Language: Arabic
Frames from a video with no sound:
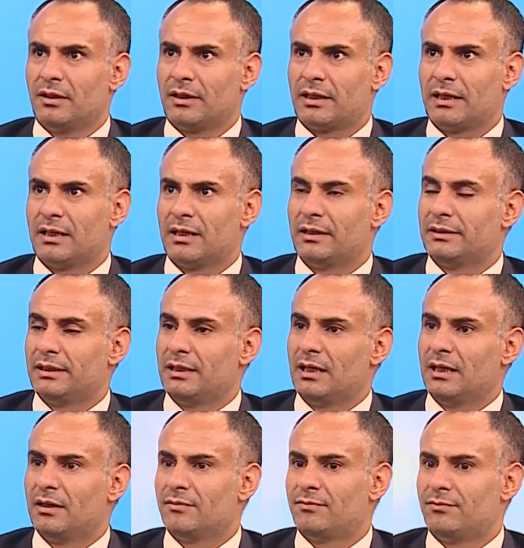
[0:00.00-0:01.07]
كان
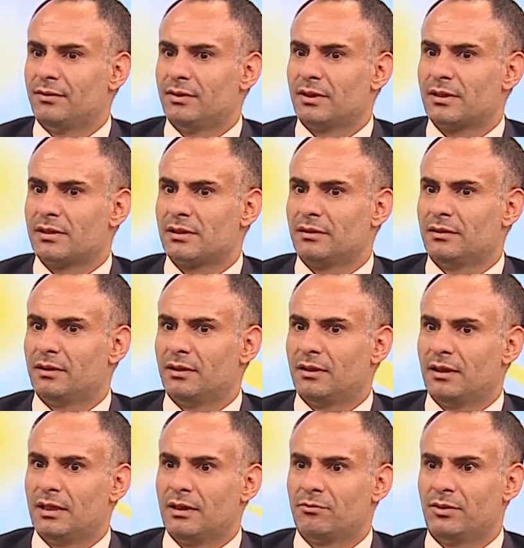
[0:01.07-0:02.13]
لدينا في رصيد
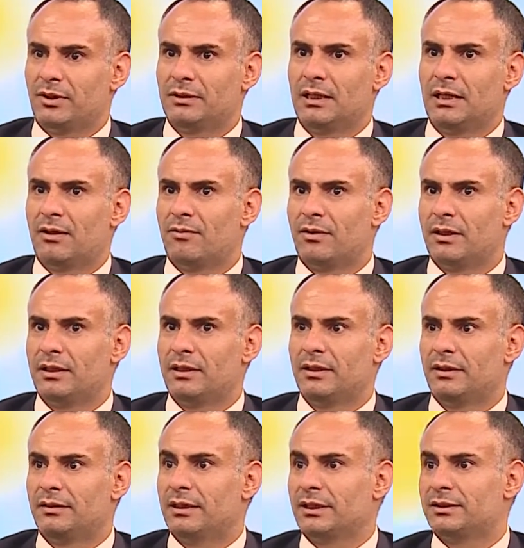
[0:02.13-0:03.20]
الوحدة حوالي
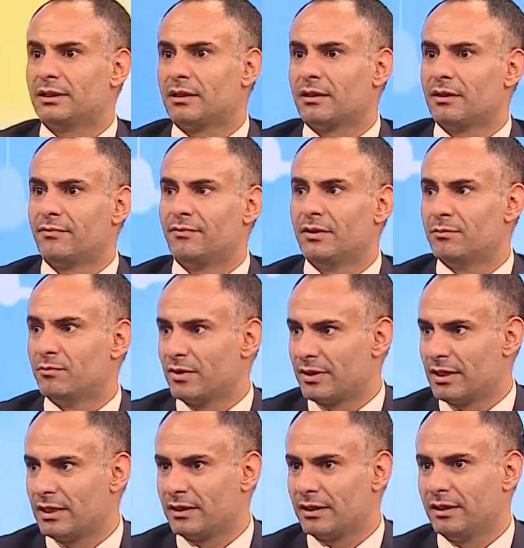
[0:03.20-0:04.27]
11 فيلم
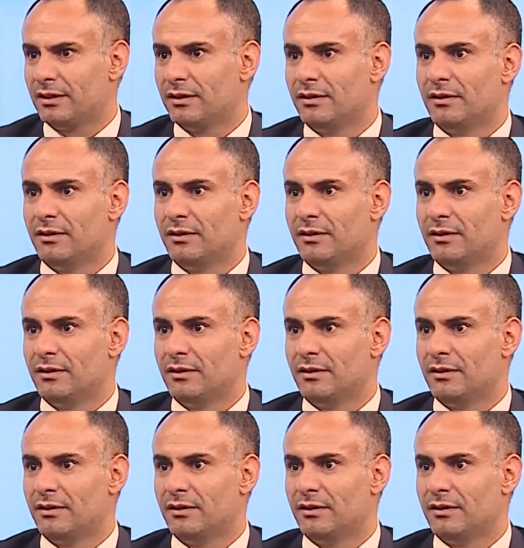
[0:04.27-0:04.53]
وثائقي